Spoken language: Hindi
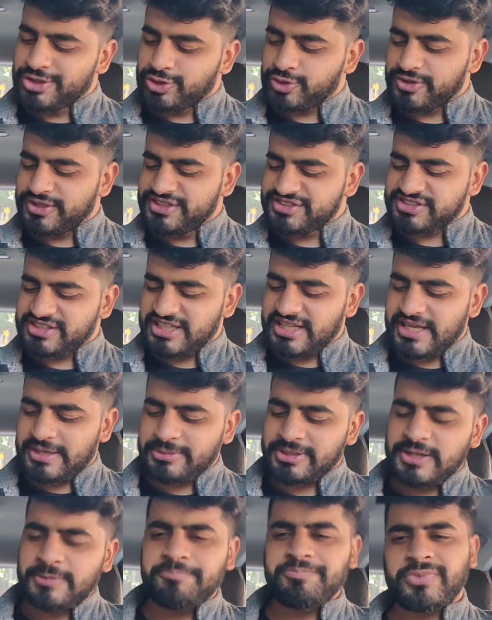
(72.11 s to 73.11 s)
तो इसलिए
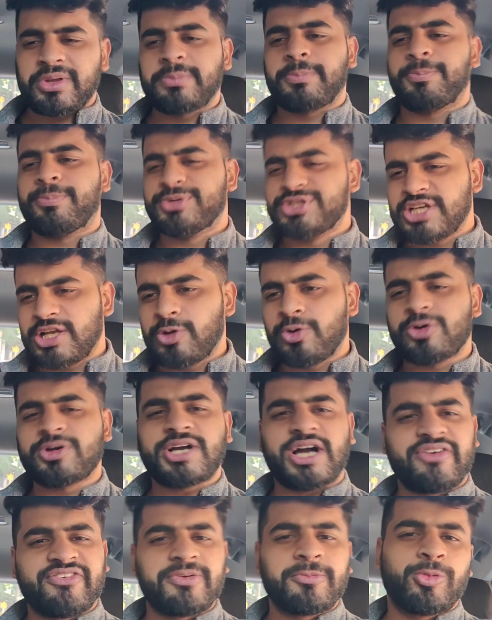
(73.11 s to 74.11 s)
मतलब मुझे लोग
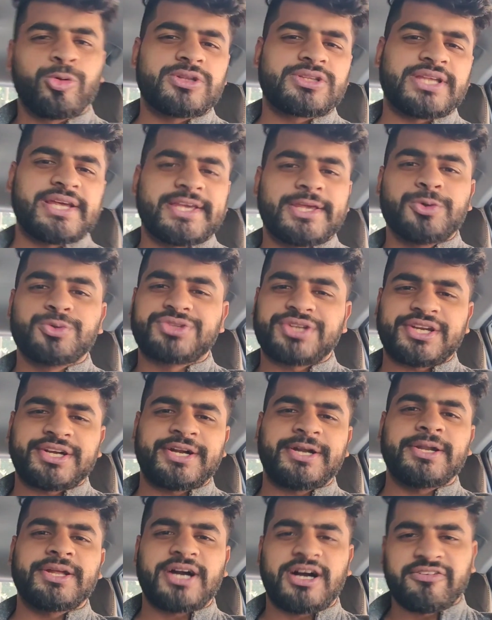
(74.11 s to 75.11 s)
काफी बोलते हैं कि
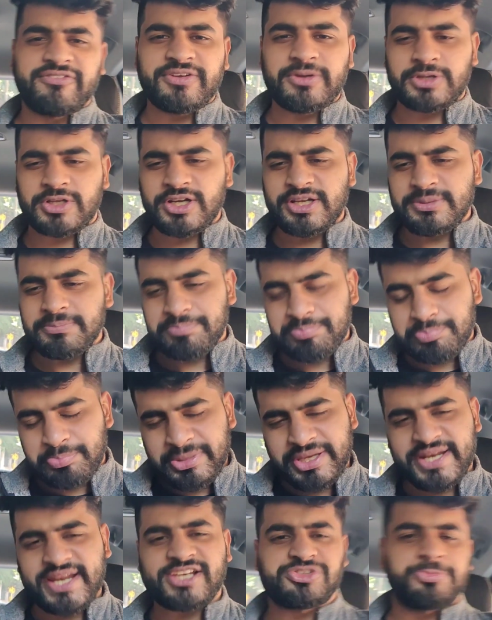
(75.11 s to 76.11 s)
उत्तराखंड काफी उतना
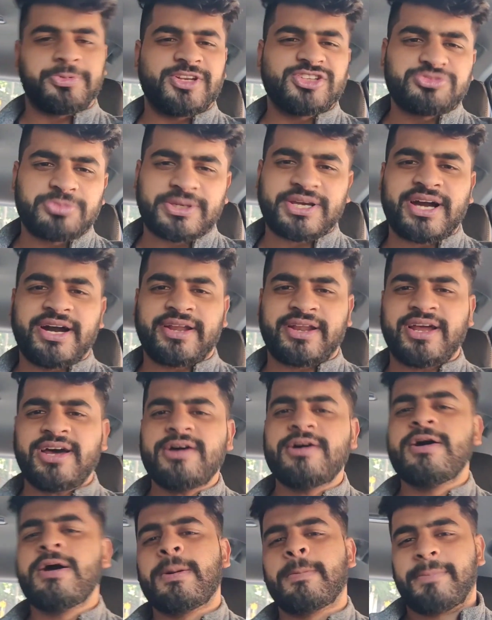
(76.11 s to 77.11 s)
मेरा एक्सपीरियंस बेकार
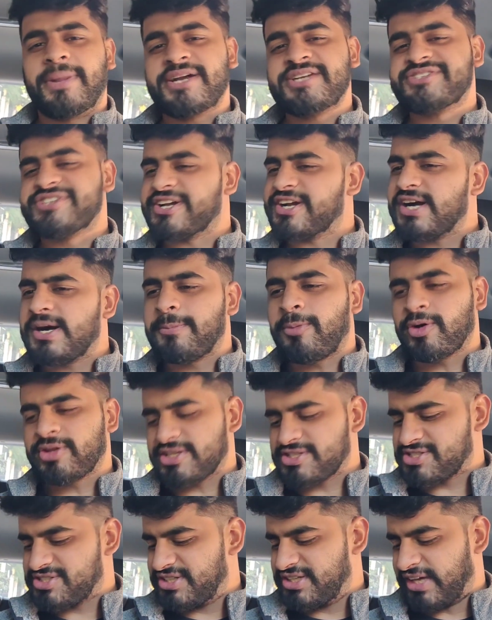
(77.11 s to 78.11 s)
रहा बट जगह बहुत
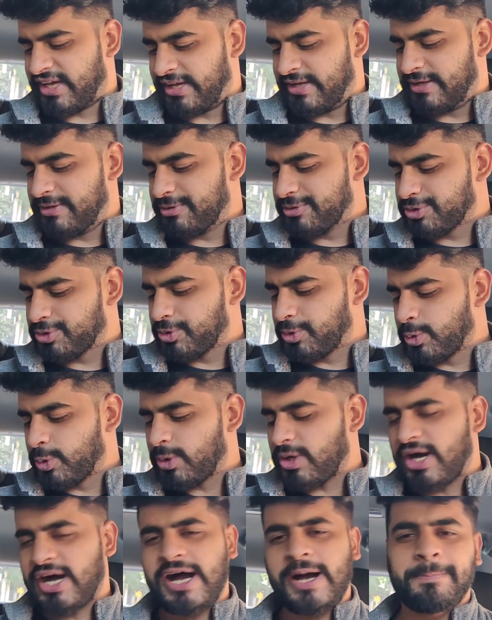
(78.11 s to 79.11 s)
अच्छी है तो
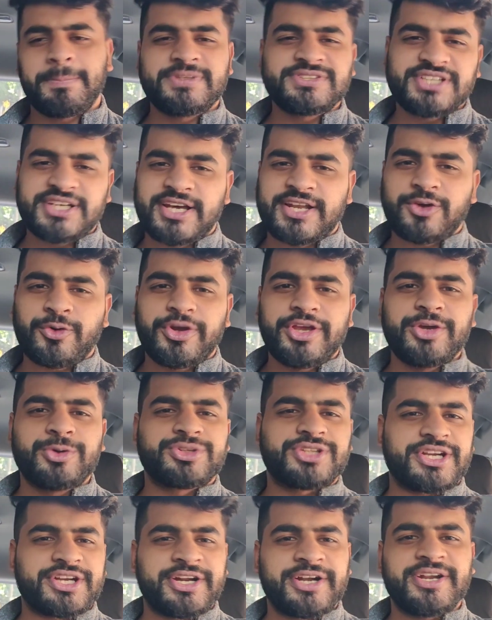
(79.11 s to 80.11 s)
आप में से अगर कोई
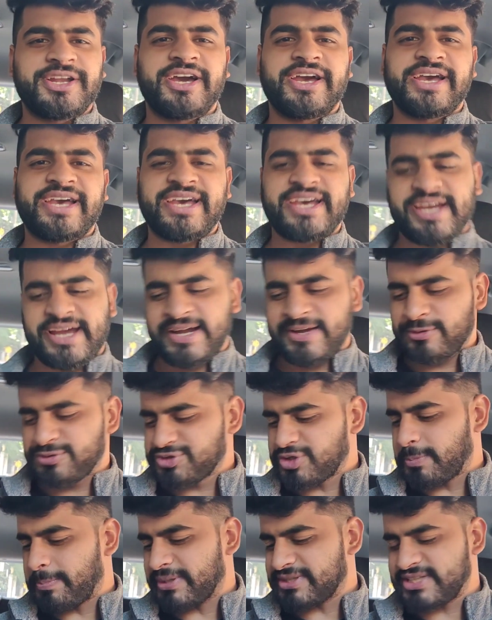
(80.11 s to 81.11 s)
उत्तराखंड गया है एंड
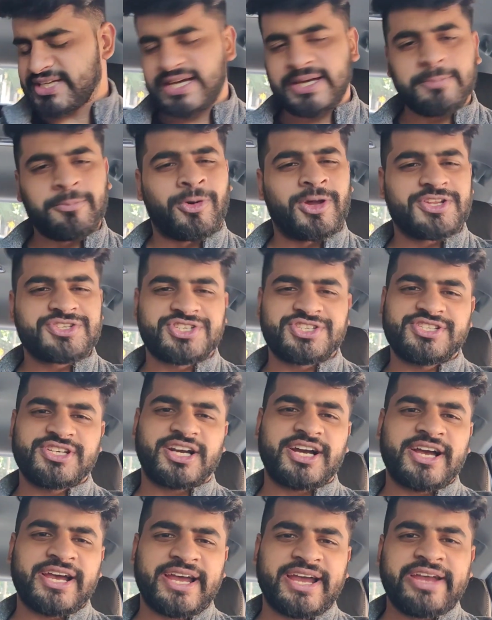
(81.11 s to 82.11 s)
उसको पता है बहुत अच्छी
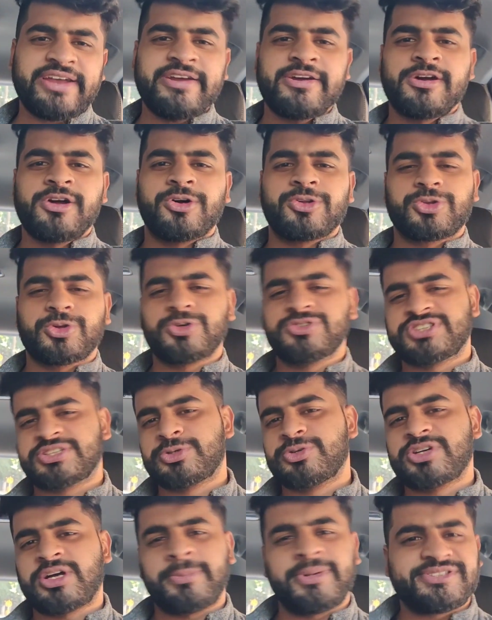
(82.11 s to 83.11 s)
जगह है तो
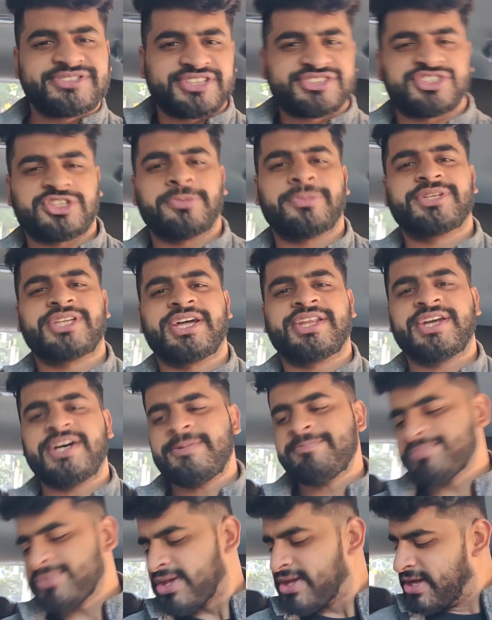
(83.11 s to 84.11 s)
जरूर कमेंट सेक्शन में बताना
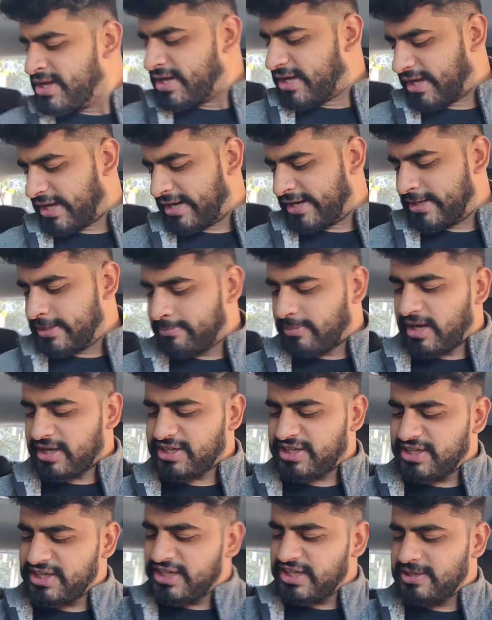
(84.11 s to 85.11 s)
एंड
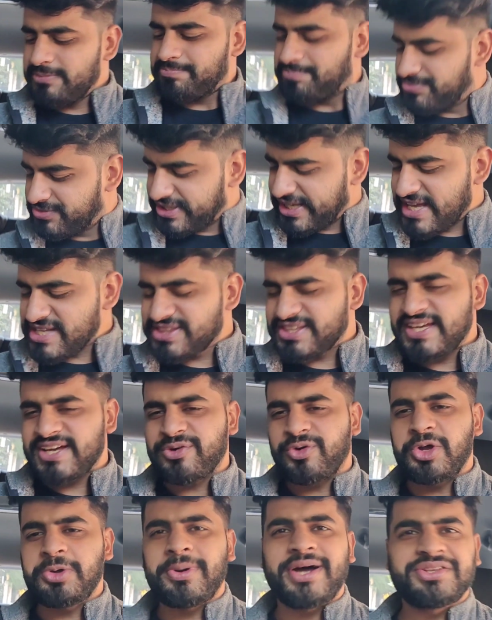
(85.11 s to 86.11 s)
बाकी देखते हैं
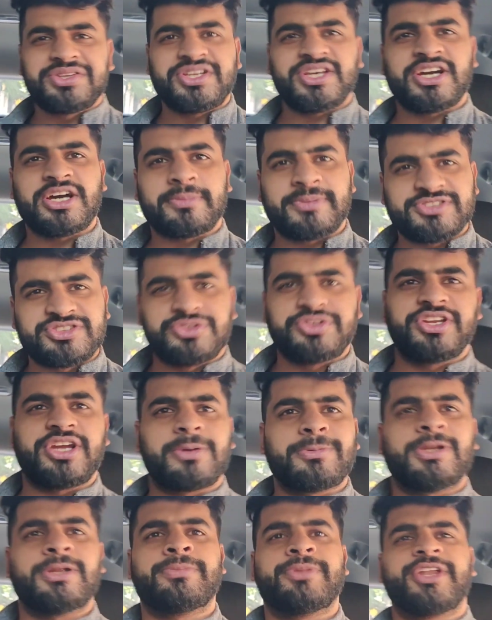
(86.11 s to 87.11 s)
कोई बात नहीं अगर मसूरी
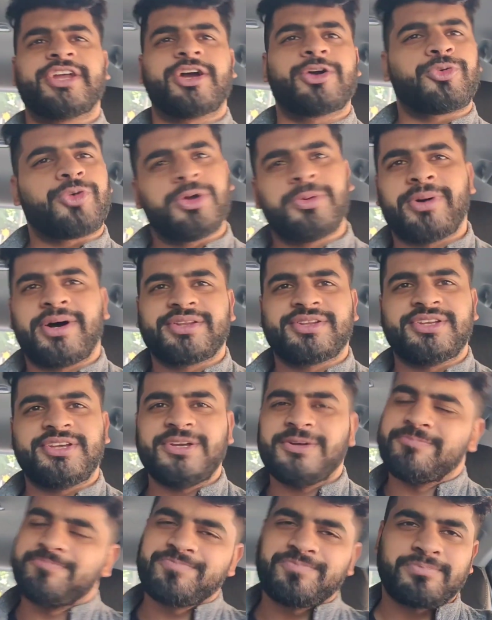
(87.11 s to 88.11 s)
का प्लान बनेगा कोई बात
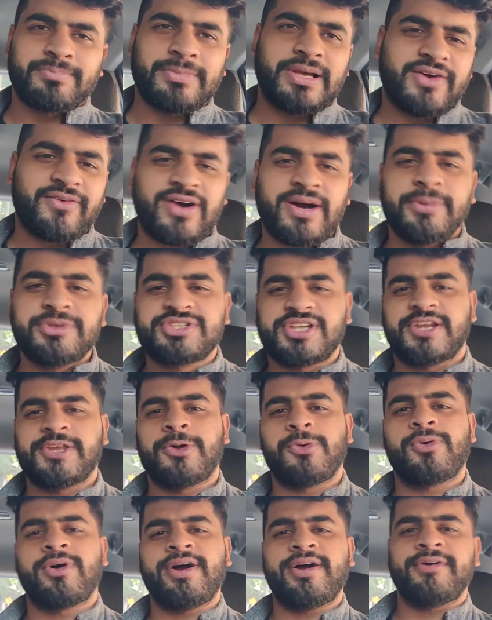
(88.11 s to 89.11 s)
नहीं मैं वहाँ भी चला
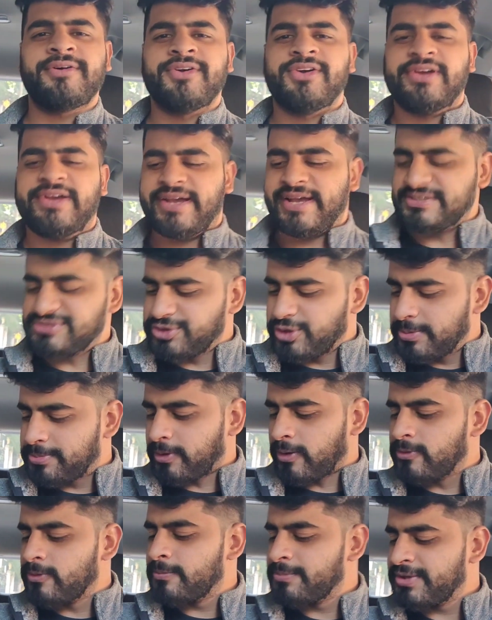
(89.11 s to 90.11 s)
जाऊँगा ऐसी कोई
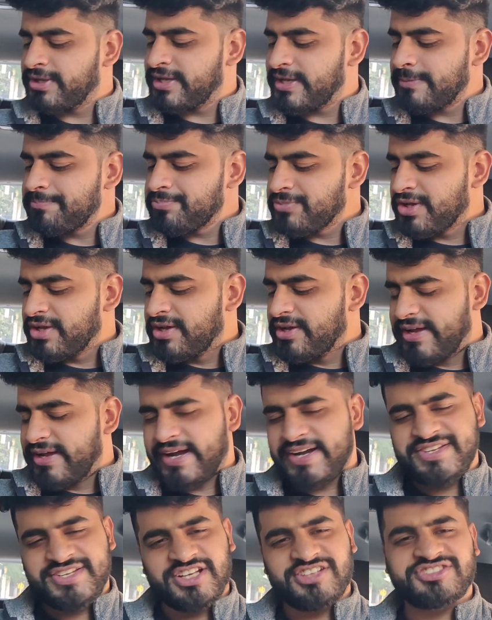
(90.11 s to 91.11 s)
प्रॉब्लम नहीं है
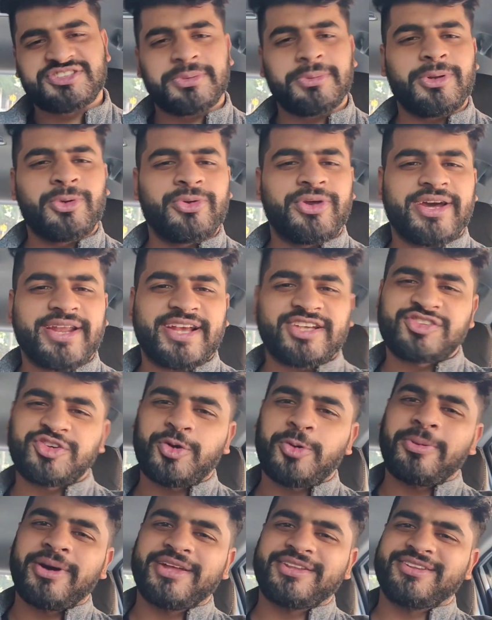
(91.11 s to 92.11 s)
एडजस्टेबल हूँ यार ऐसी
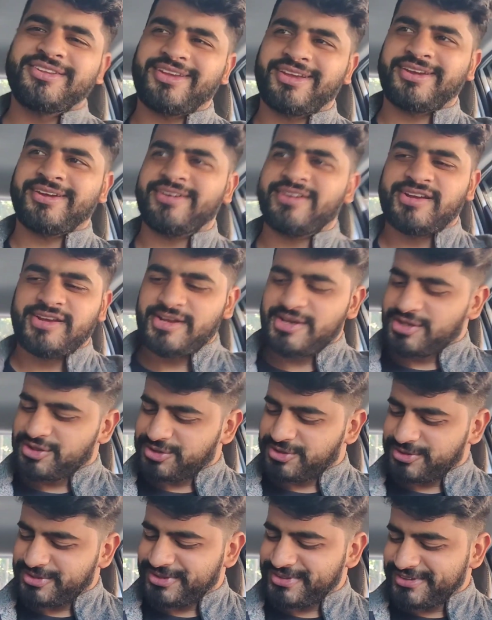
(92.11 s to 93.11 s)
कोई बात नहीं है
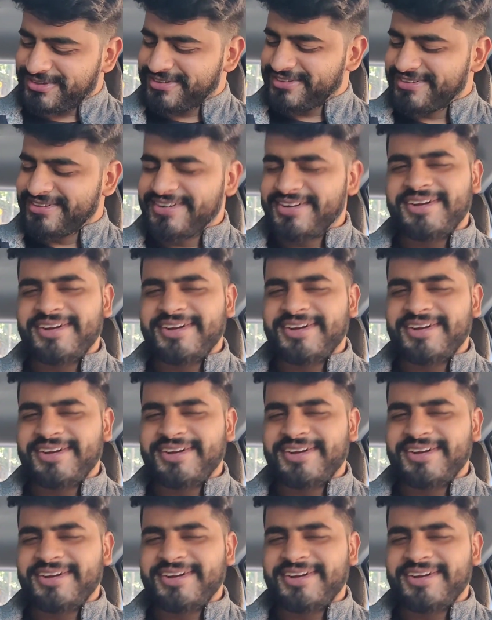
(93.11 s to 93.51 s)
तो